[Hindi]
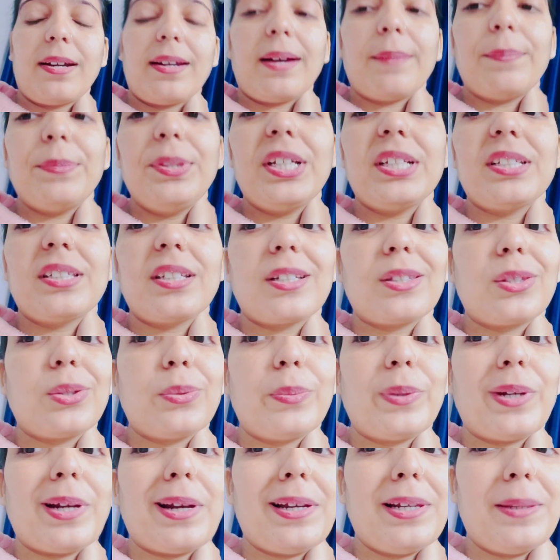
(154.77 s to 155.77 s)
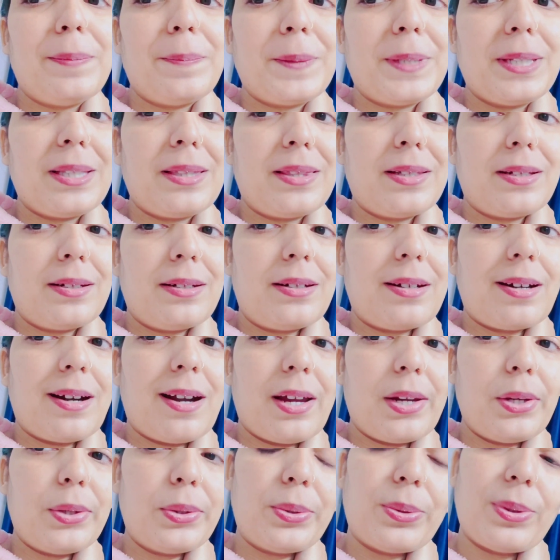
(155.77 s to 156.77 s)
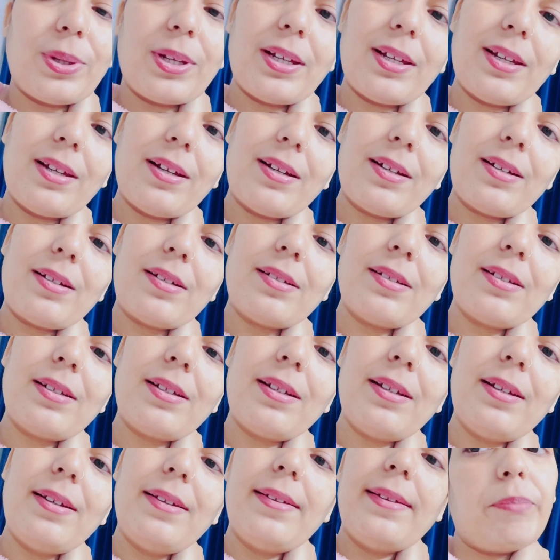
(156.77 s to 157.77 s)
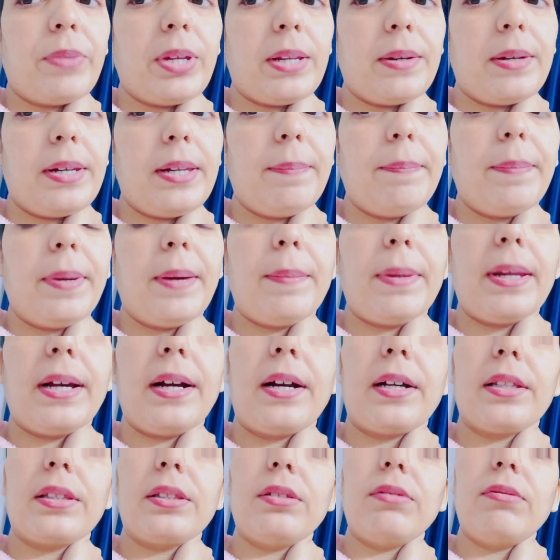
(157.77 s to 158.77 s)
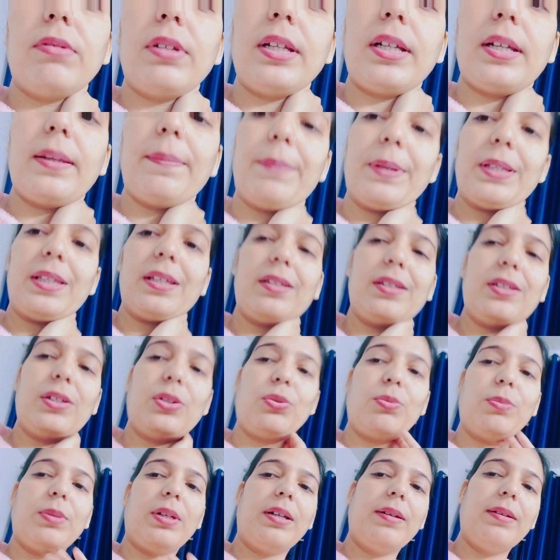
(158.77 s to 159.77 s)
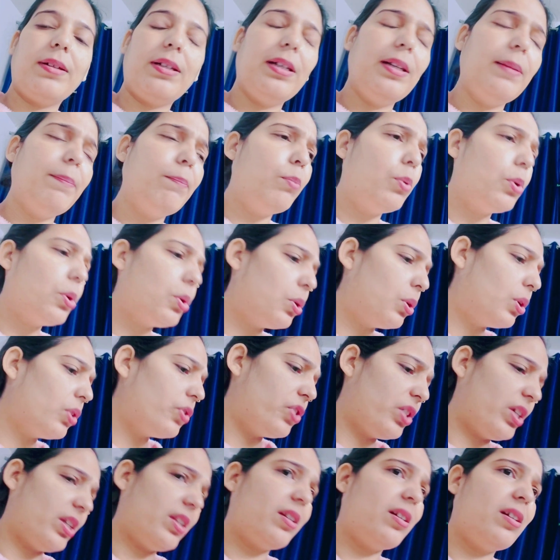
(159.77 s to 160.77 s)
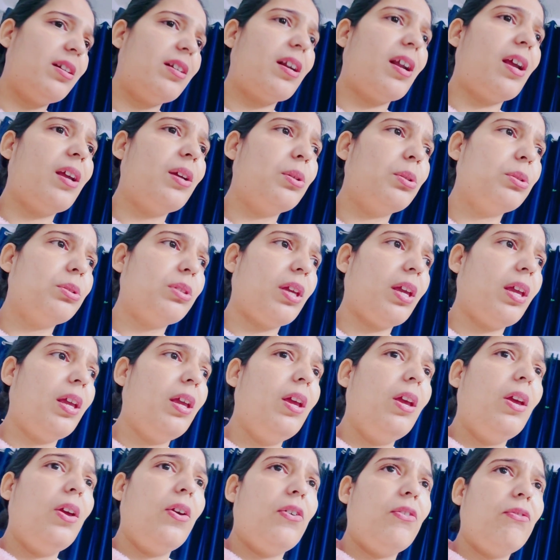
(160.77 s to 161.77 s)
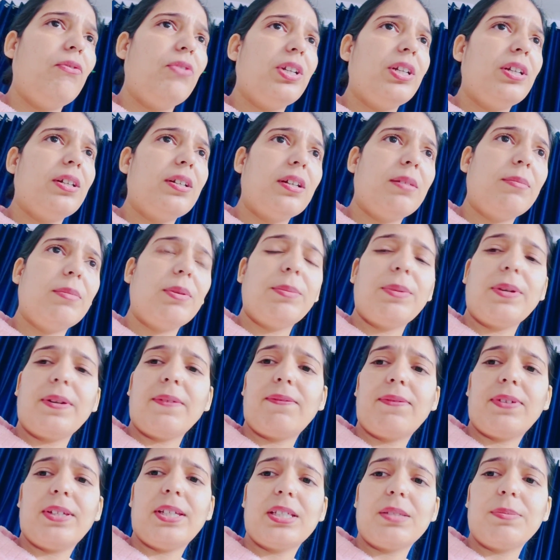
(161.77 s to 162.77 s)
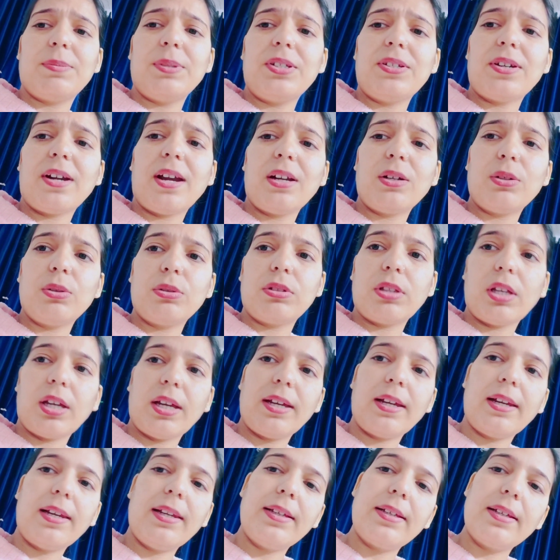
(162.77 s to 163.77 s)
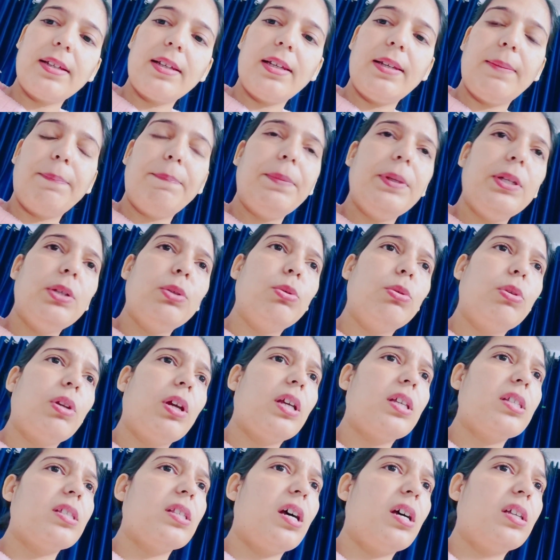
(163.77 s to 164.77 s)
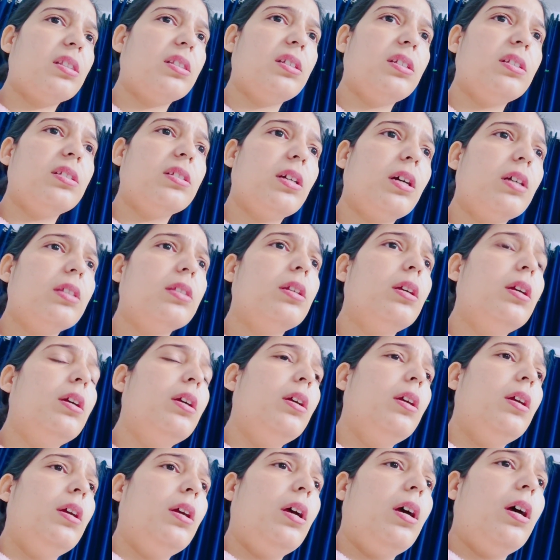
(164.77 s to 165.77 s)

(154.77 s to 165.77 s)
एंड आप देख सकते हो मेरा लिप कितना ड्राई हो रहा है यार मैं लिप बाम लगाती हूँ लेकिन पता नहीं क्यों मेरा लिप बहुत ज़्यादा ड्राई होता है विंटर में मेरा फेस भी ड्राई होता है लेकिन लिप भी हो रहा है साथ ही साथ